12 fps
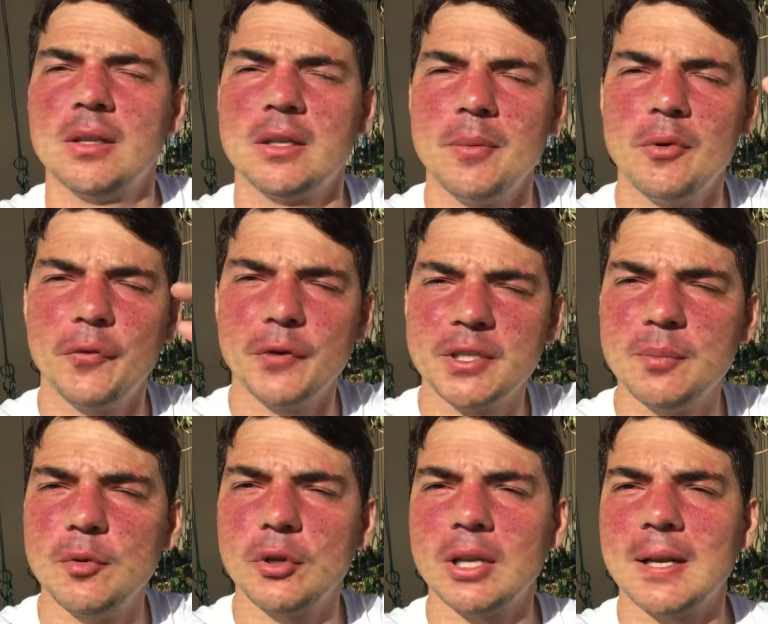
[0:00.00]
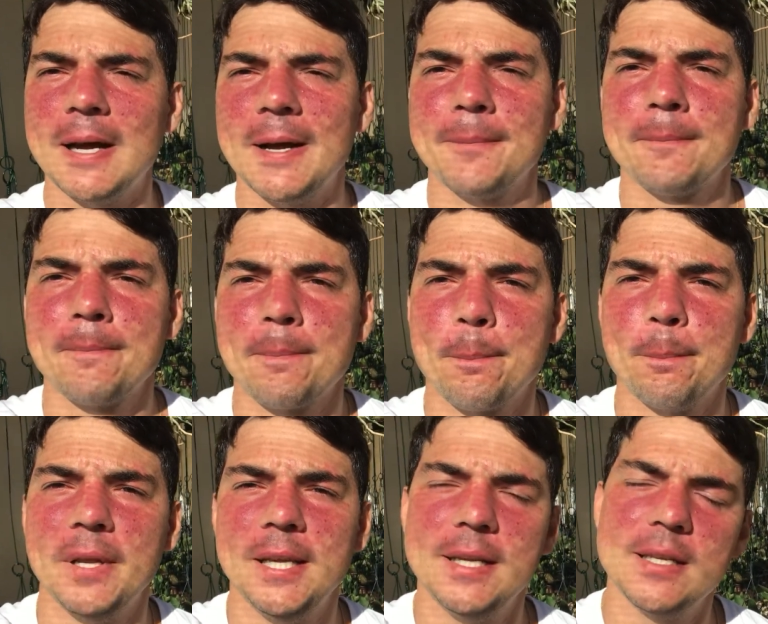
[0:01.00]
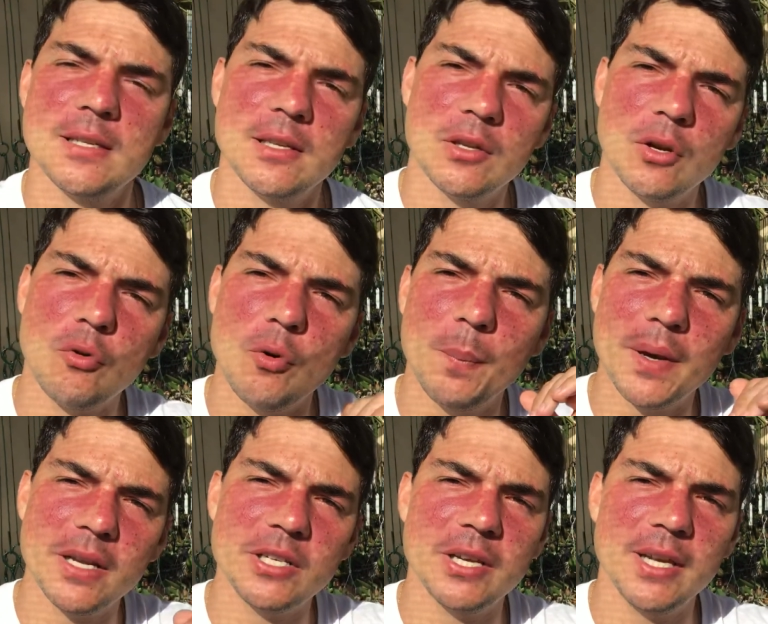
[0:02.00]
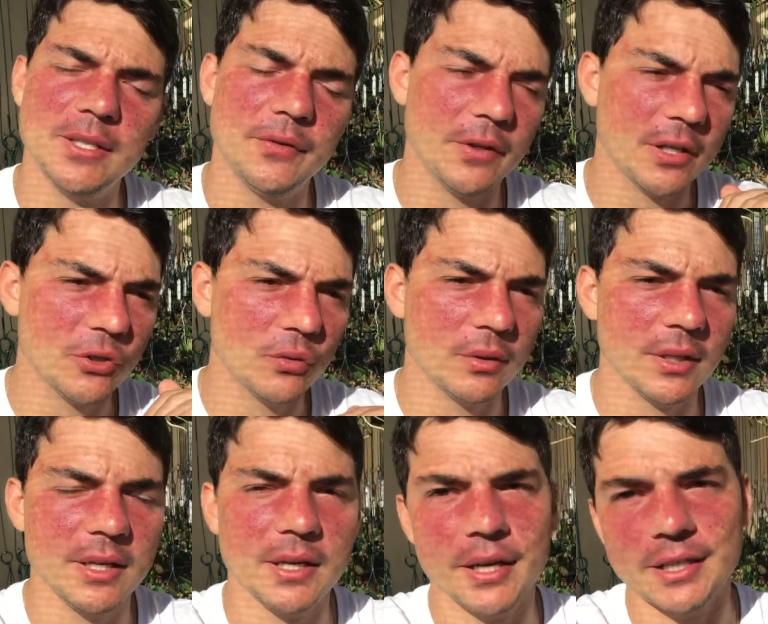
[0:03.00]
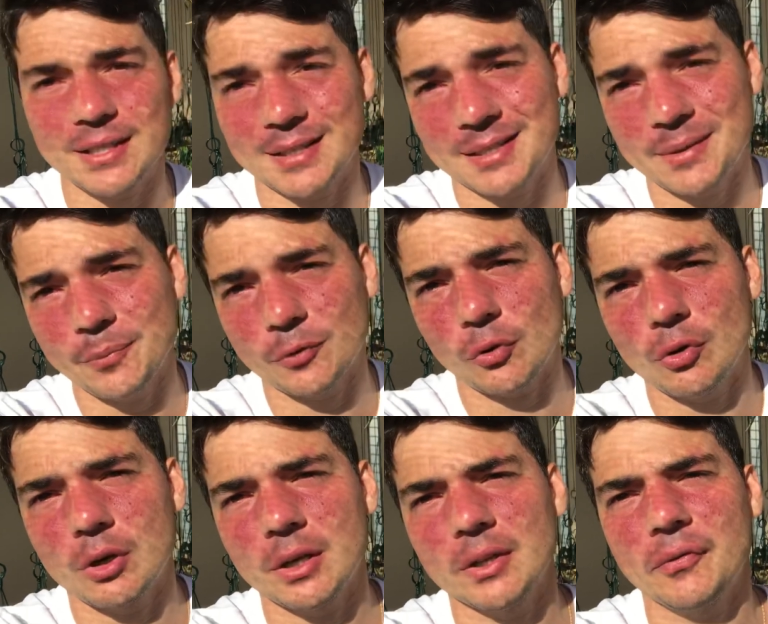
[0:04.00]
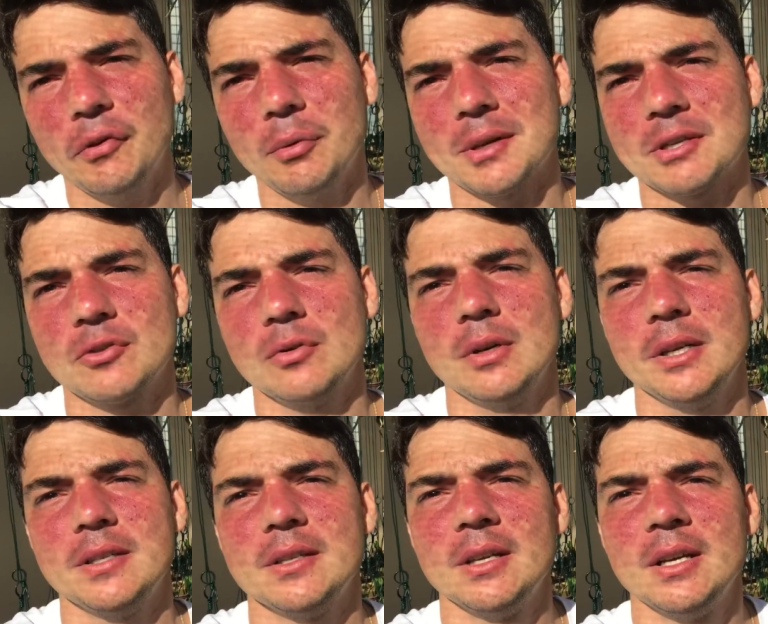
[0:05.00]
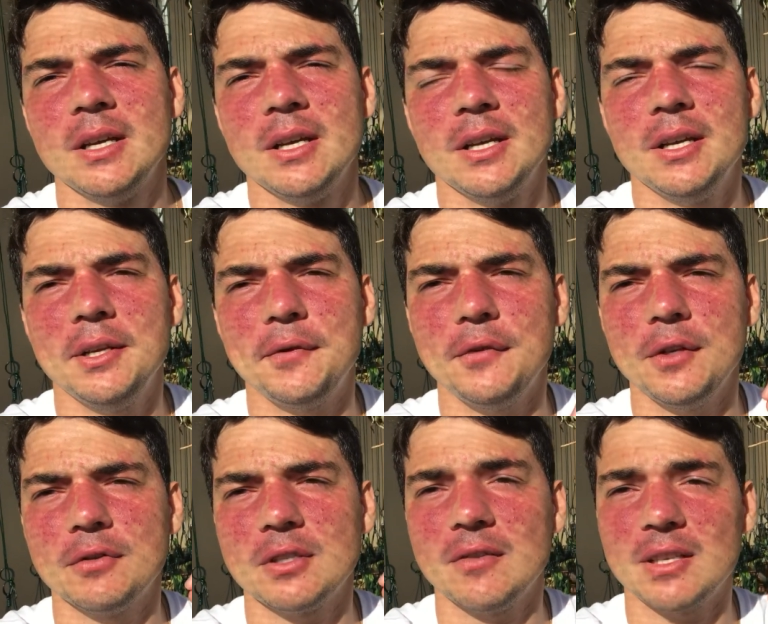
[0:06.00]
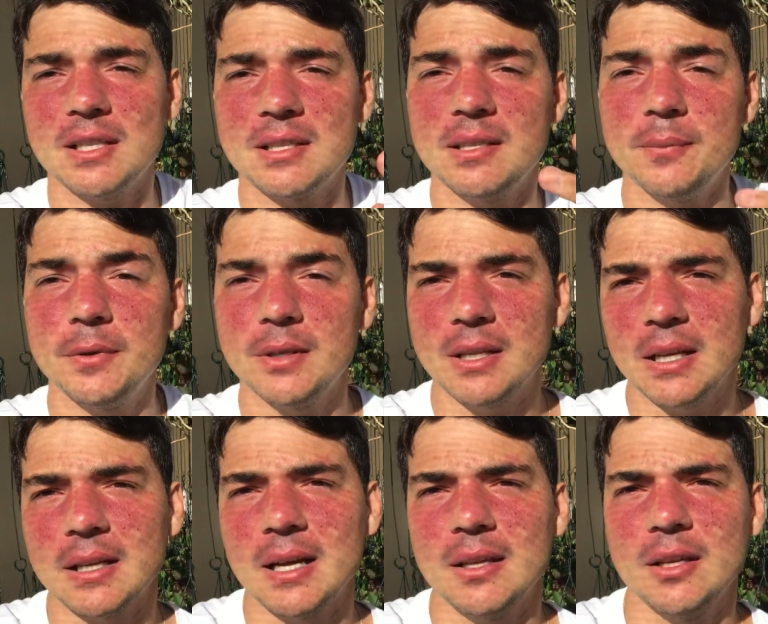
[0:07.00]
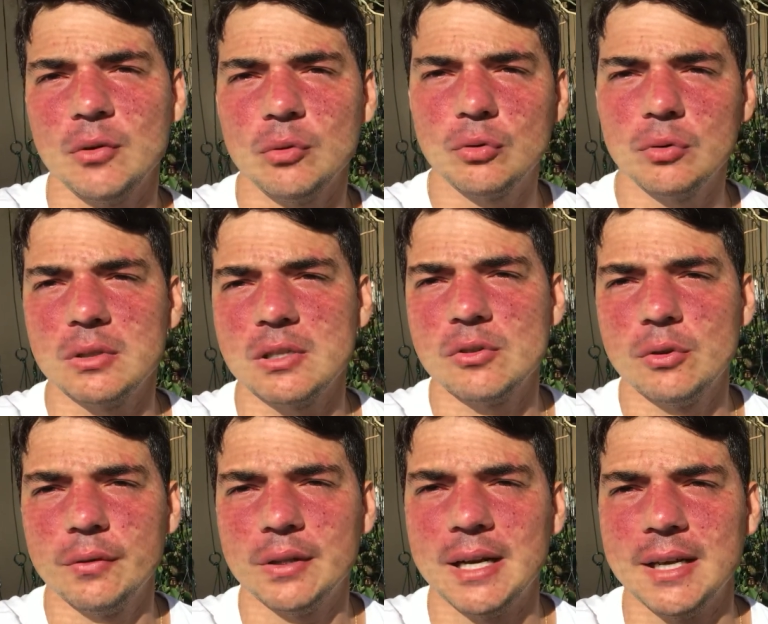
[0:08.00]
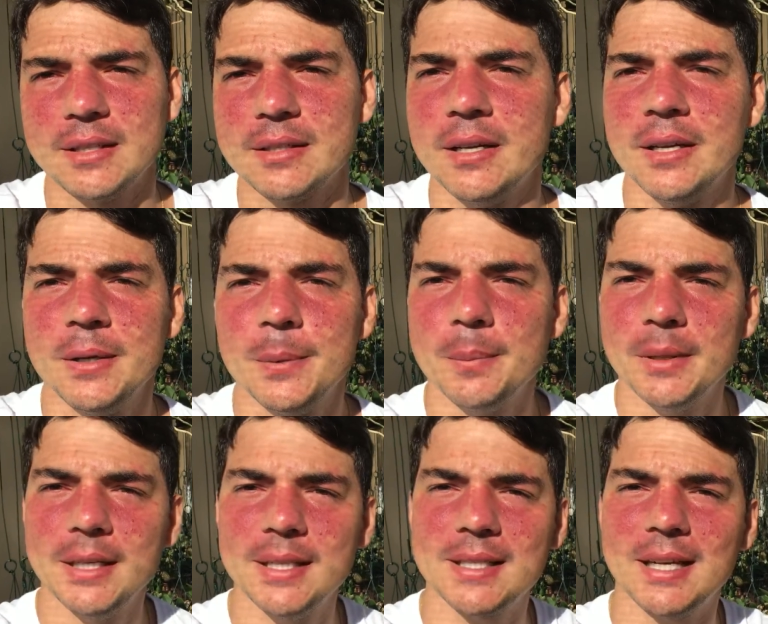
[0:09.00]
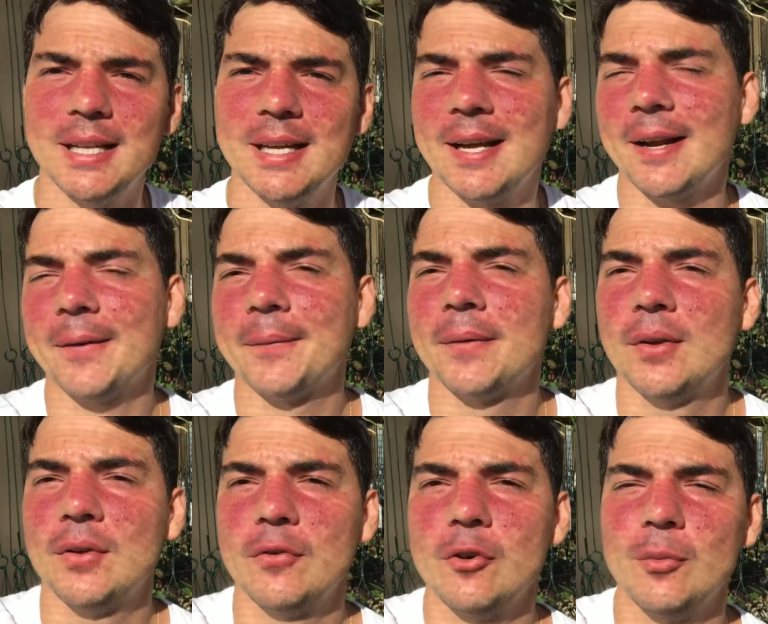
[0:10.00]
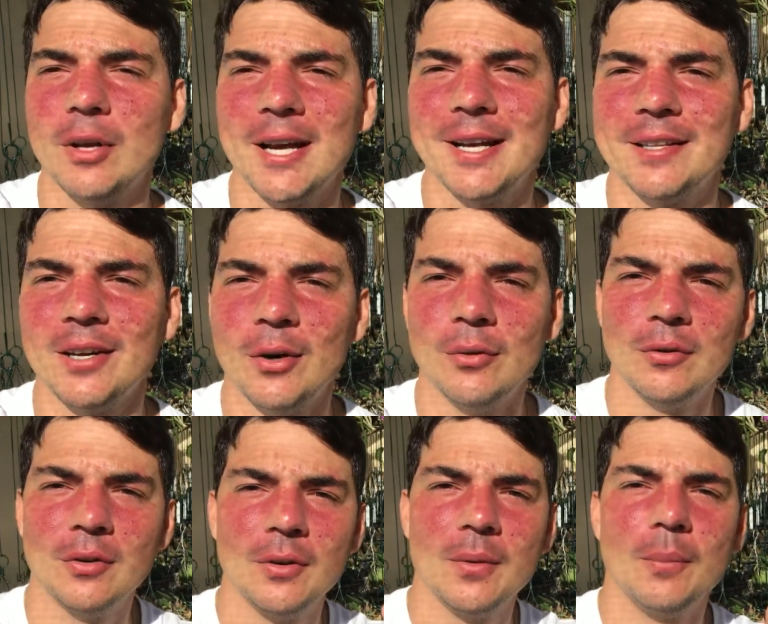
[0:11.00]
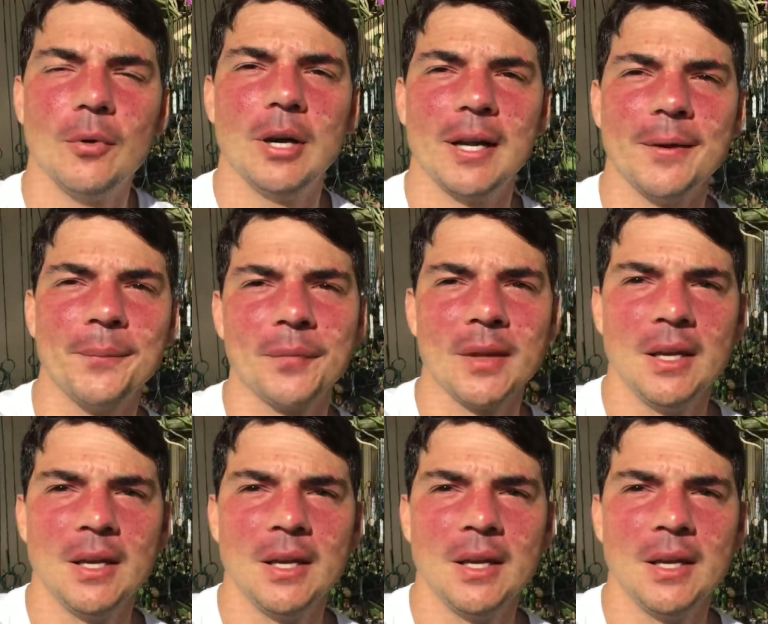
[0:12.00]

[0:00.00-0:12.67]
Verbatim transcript: Tem meu Facebook lá, beleza? Então acompanha a gente, fica junto aí que a gente está sempre colocando informações. Enfim, você vai estar tá sempre antenado aí com todas as novidades. Beleza, galera? Vamos lá então, bora.